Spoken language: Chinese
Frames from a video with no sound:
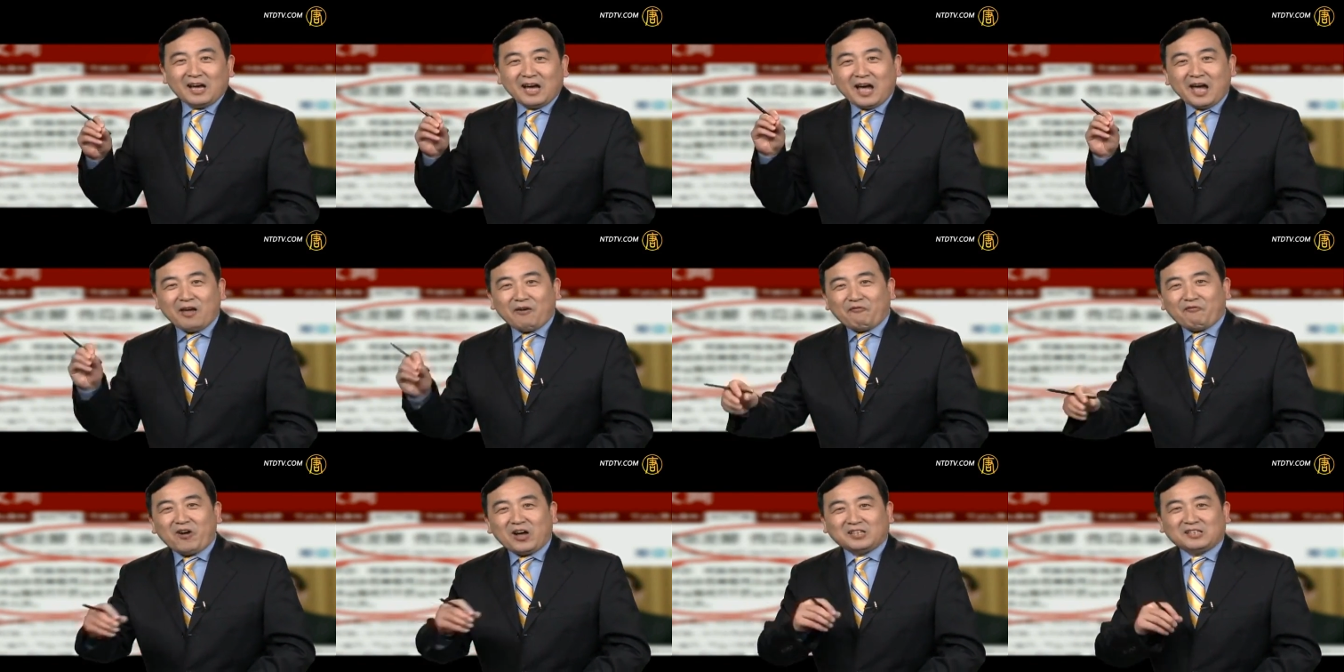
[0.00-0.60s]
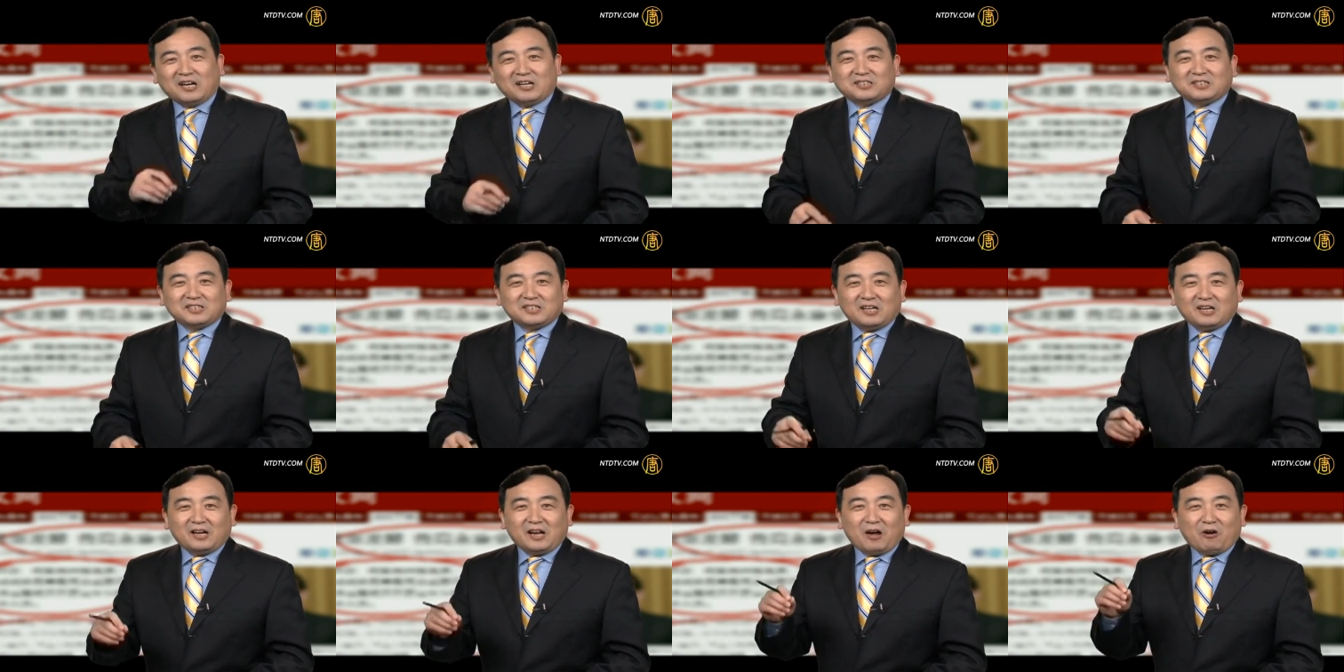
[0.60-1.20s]
爱放点这
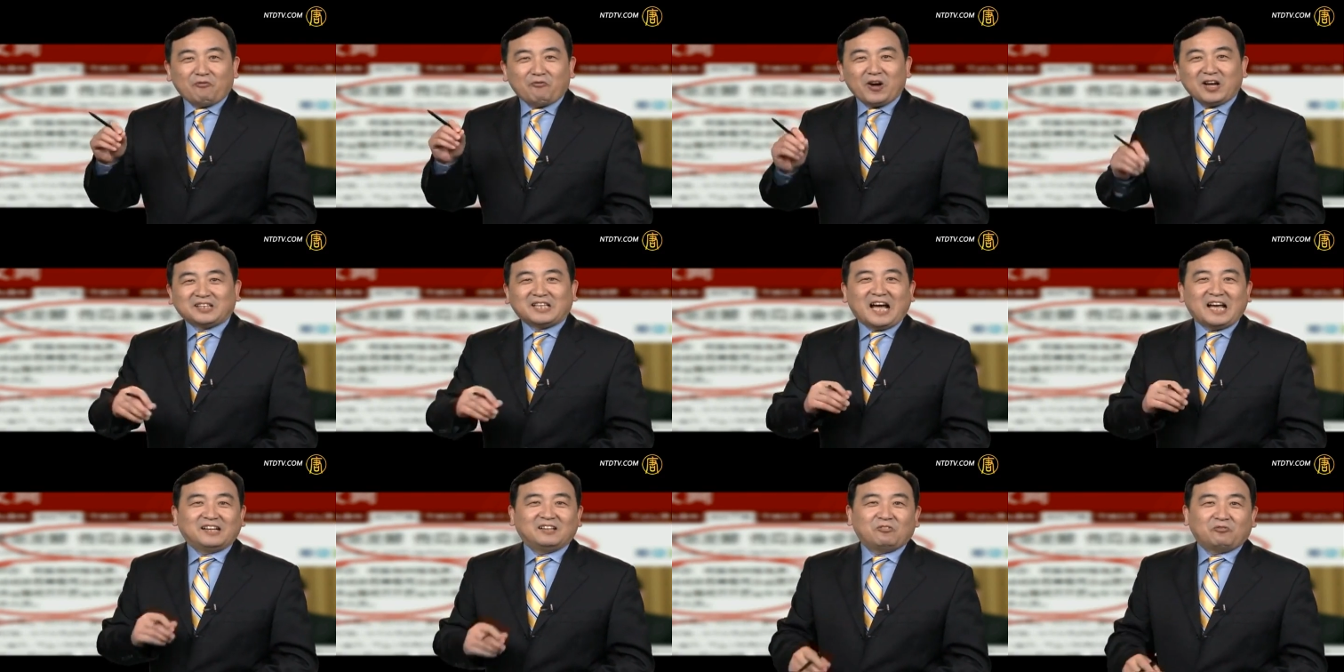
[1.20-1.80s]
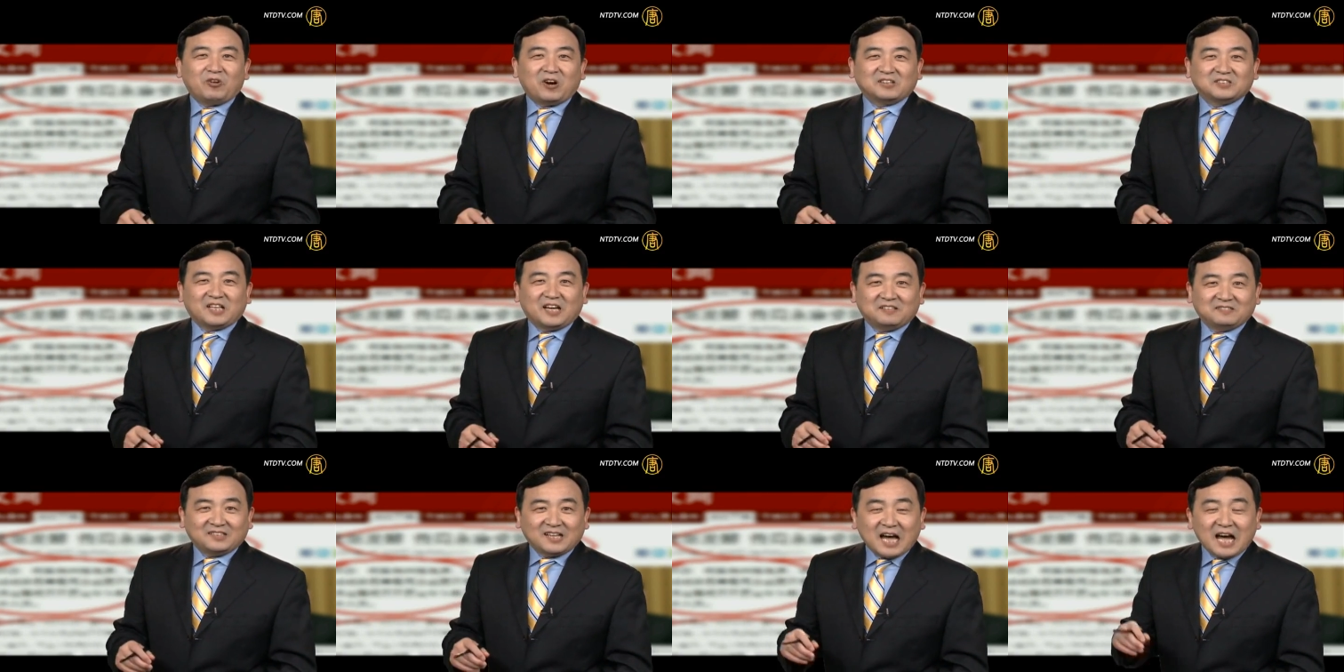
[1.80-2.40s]
料，放哪放
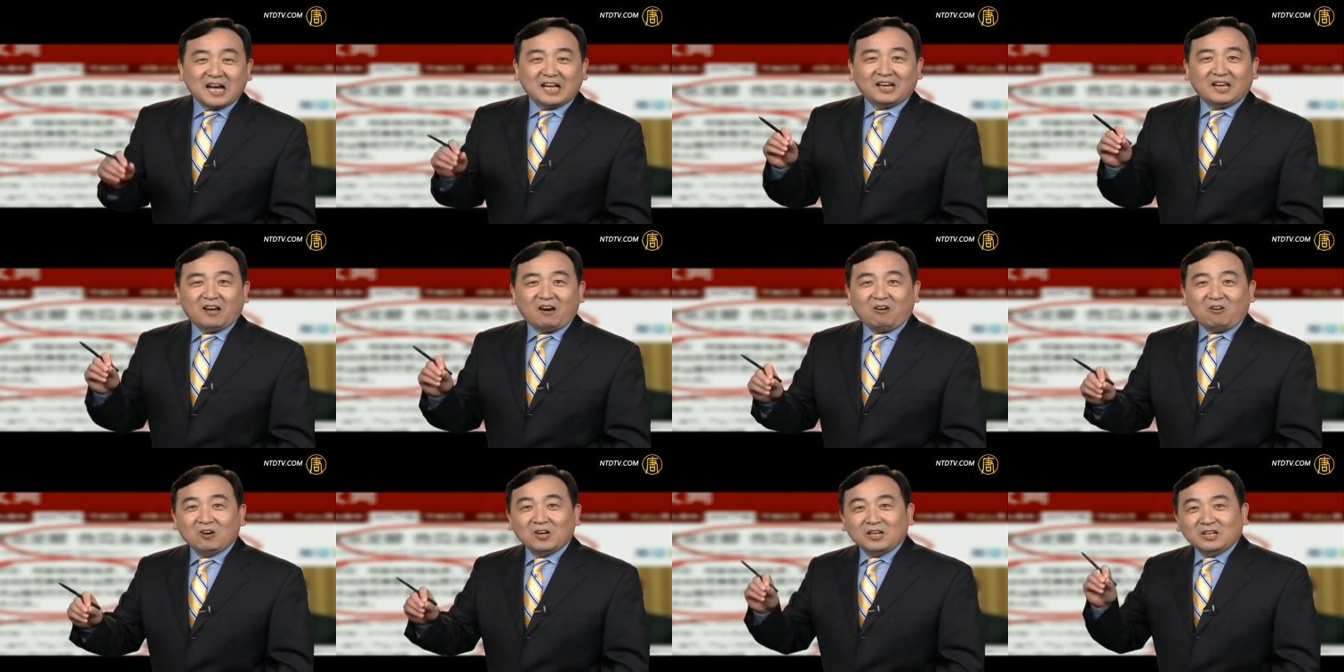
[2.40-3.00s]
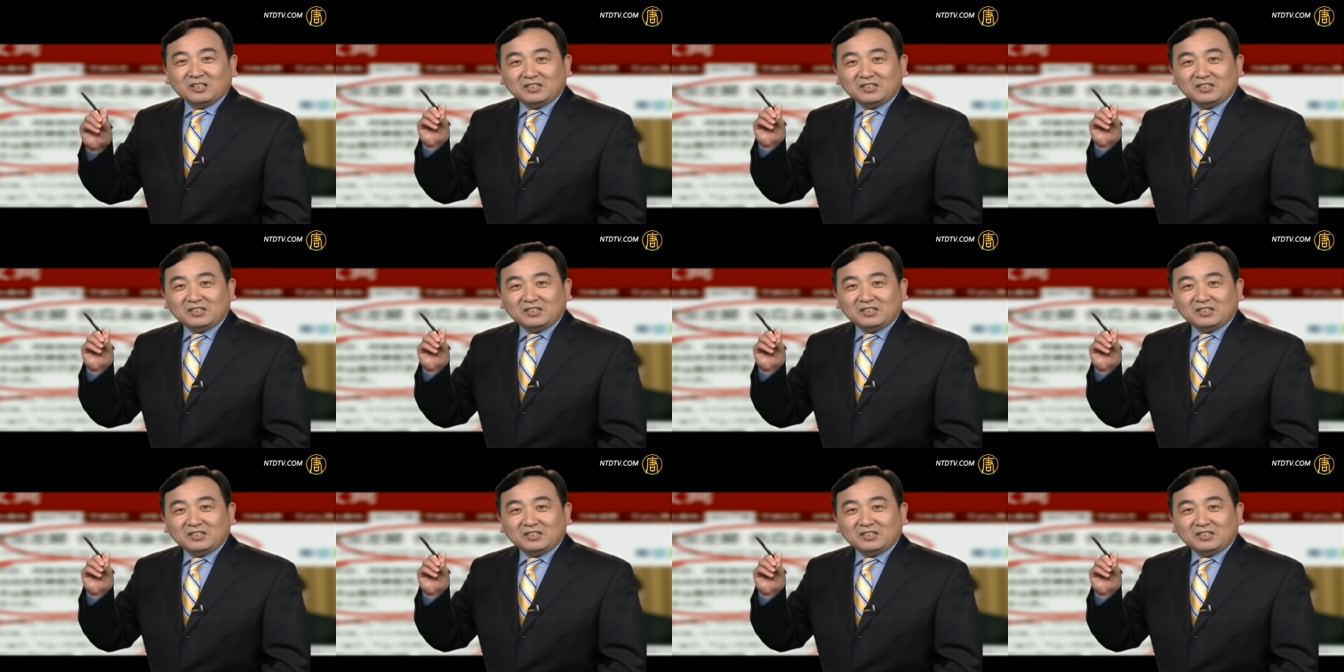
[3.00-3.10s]
点那料，